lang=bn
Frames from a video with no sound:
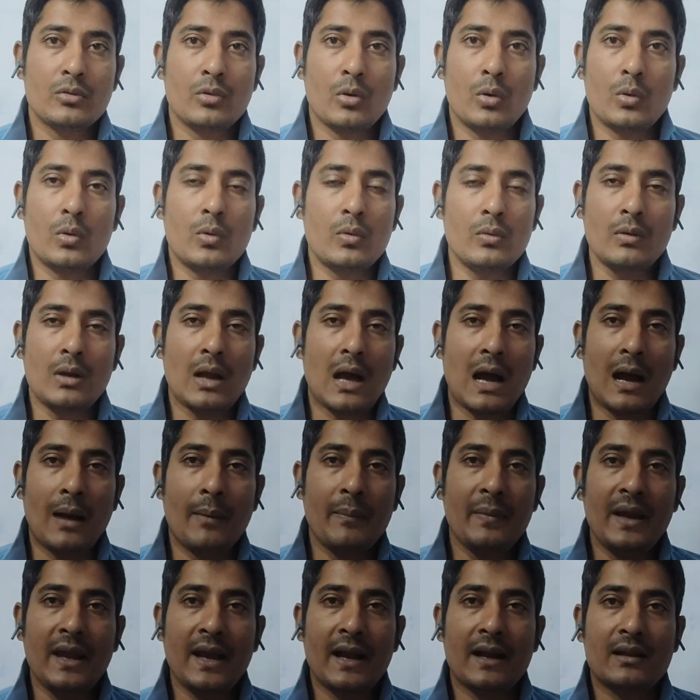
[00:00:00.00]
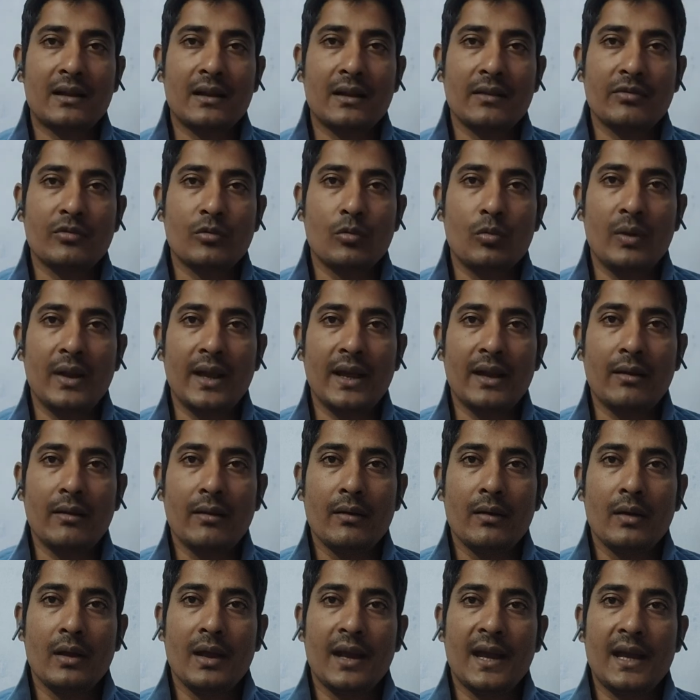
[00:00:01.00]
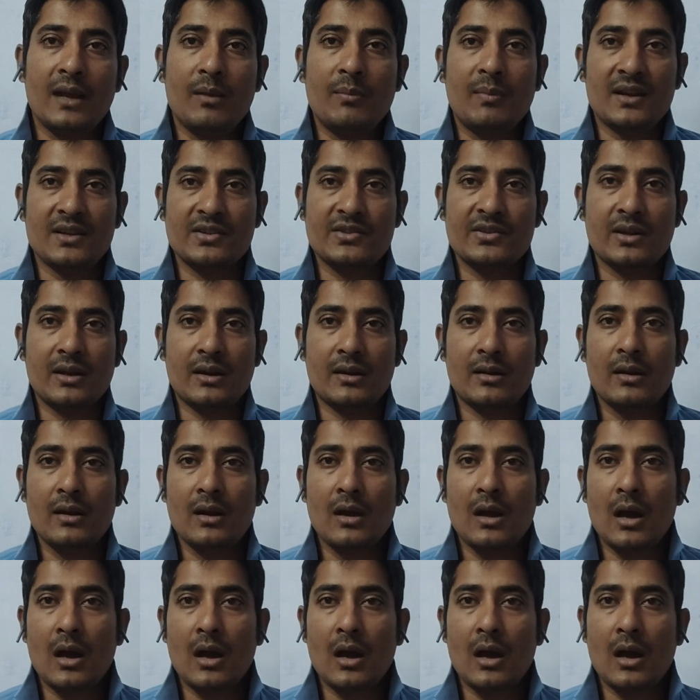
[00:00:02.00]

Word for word: ধরুন আমি একটা স্কুলের হেডমাস্টার